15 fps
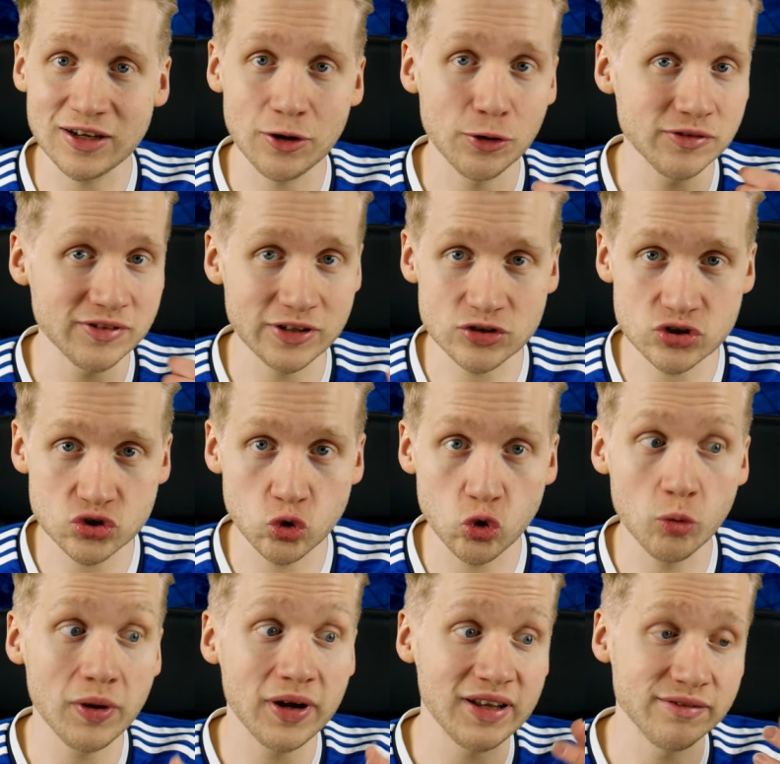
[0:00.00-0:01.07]
raus, dass
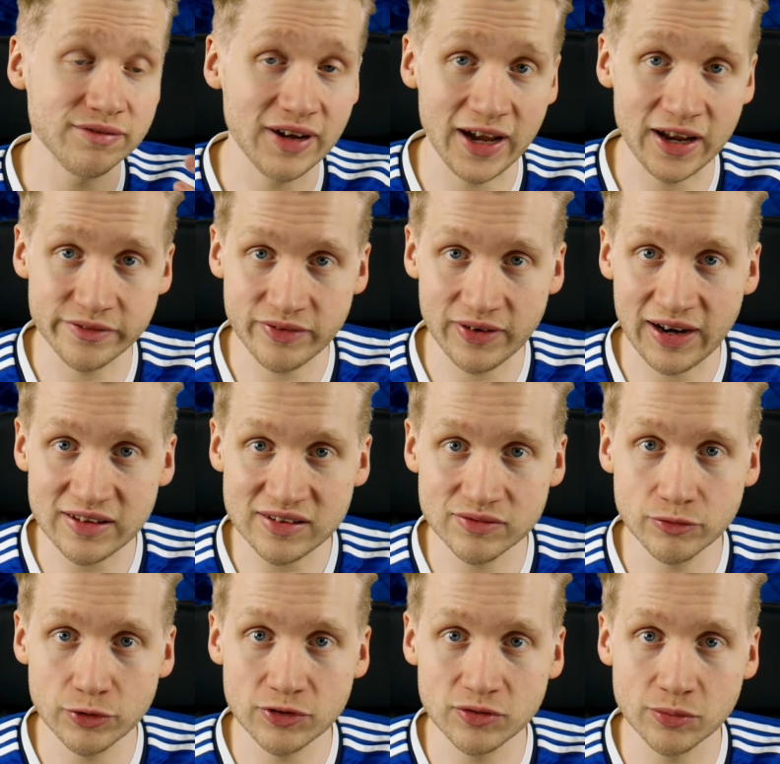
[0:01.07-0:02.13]
Schober den Verein
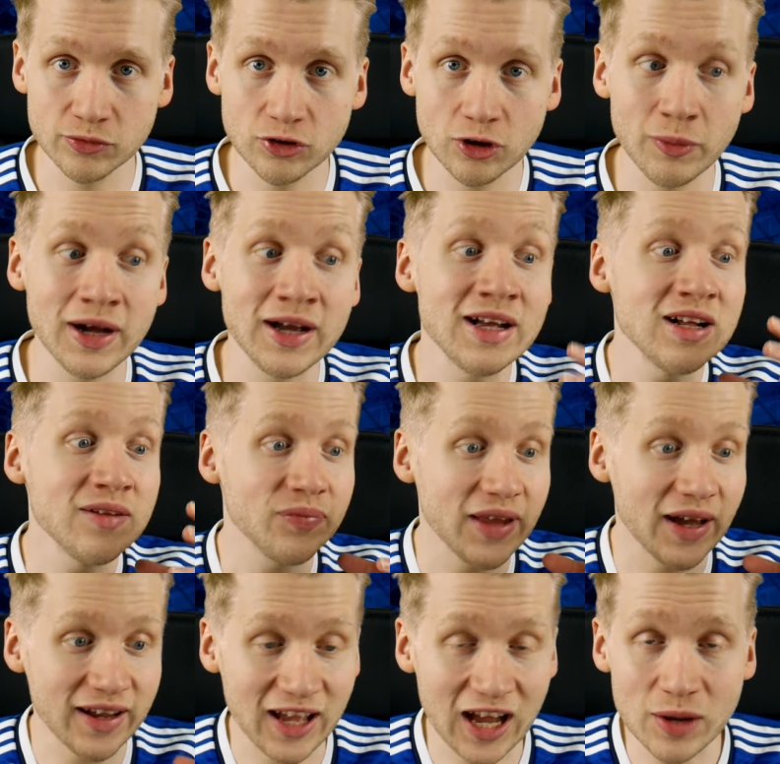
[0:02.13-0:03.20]
verlassen wird zum Sommer.
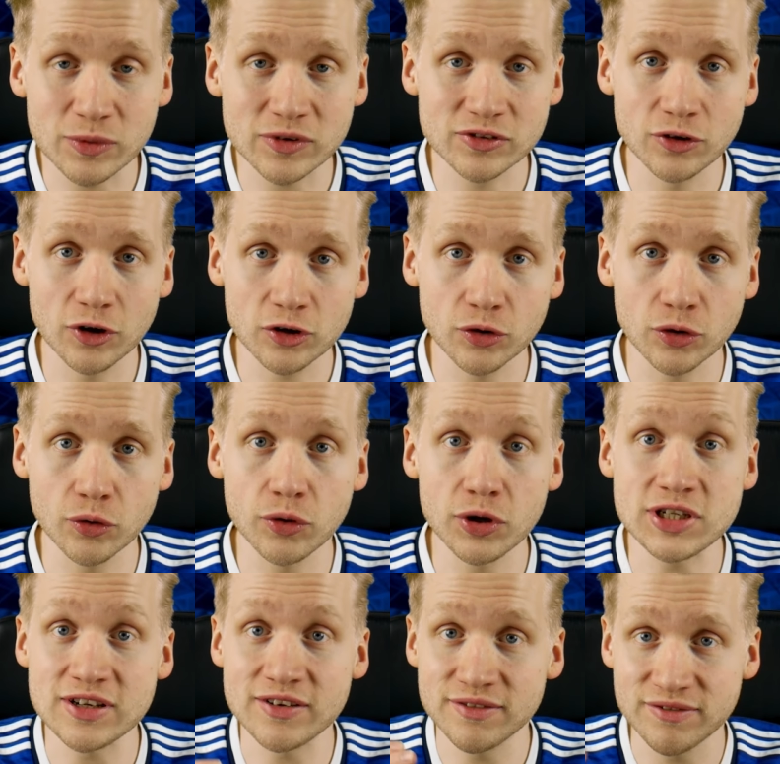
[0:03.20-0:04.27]
Da gab es noch
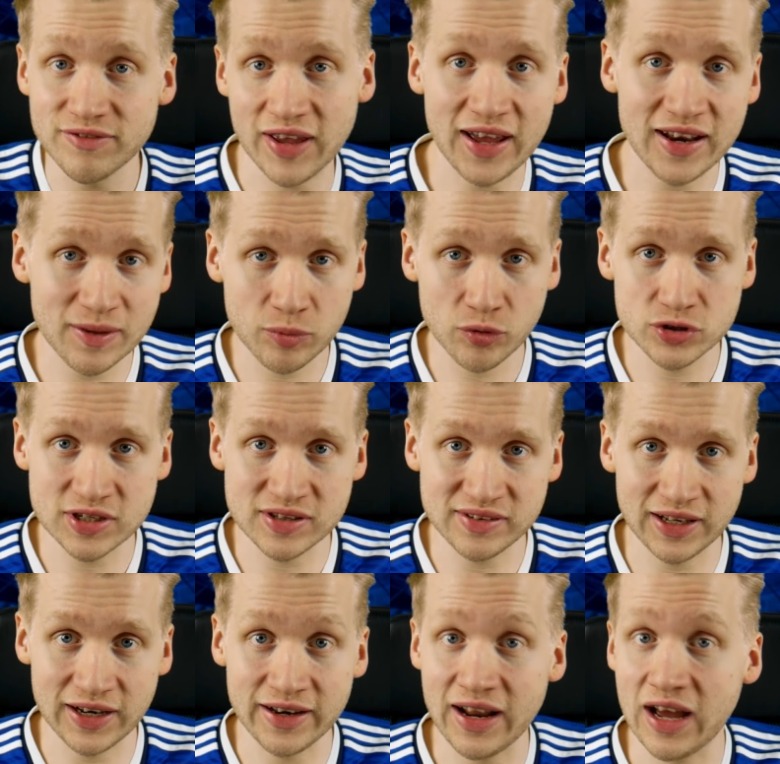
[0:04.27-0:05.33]
Gerüchte, wer der
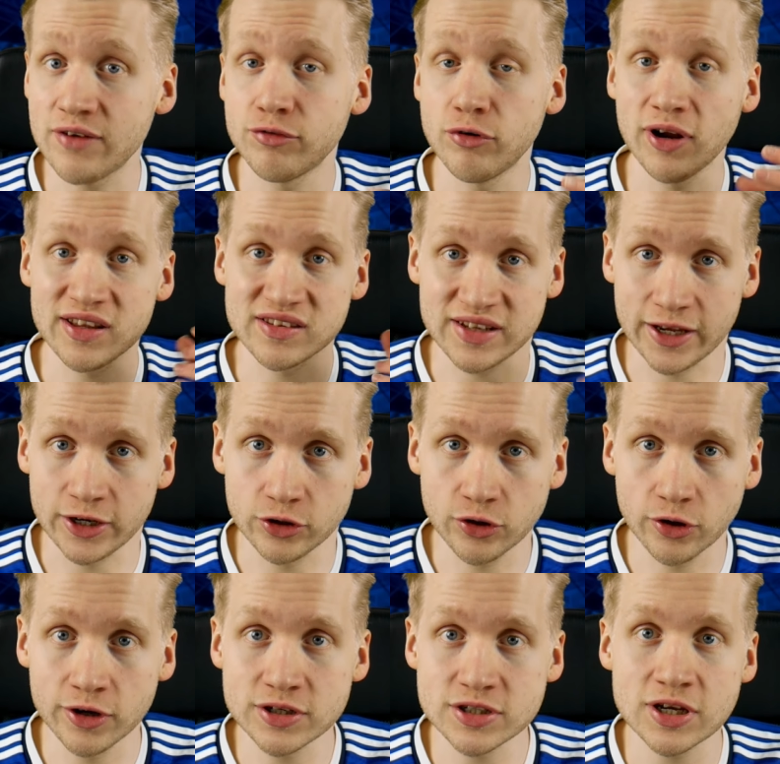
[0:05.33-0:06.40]
potenzielle Nachfolger sein
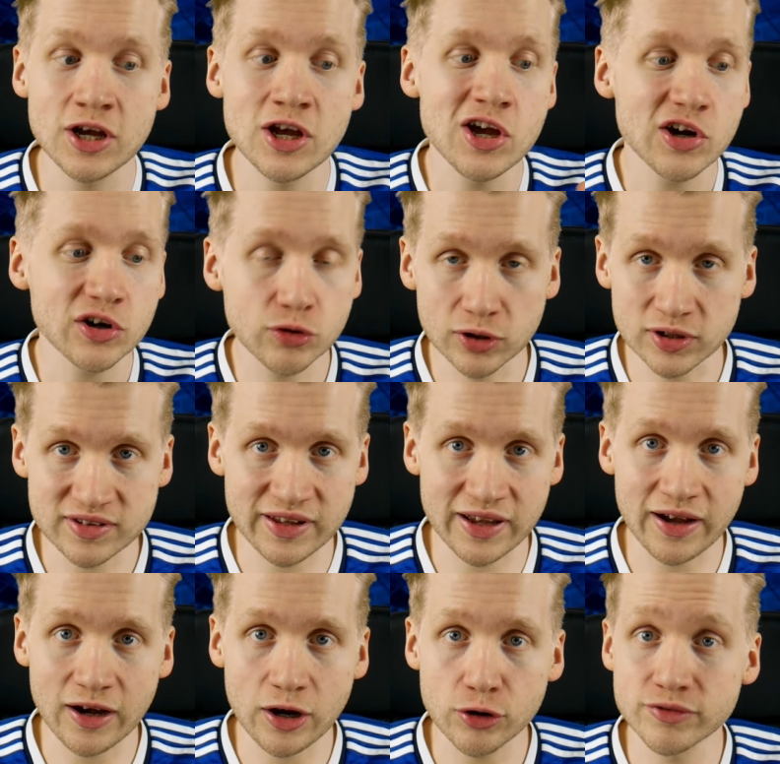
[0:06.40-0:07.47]
könnte. Kurz
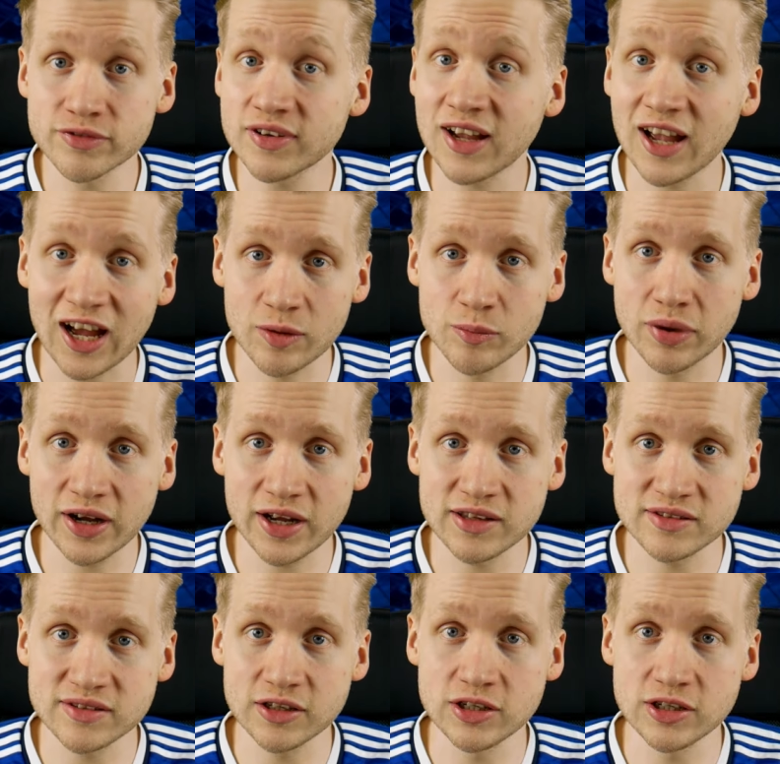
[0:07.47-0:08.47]
darauf kam bereits jetzt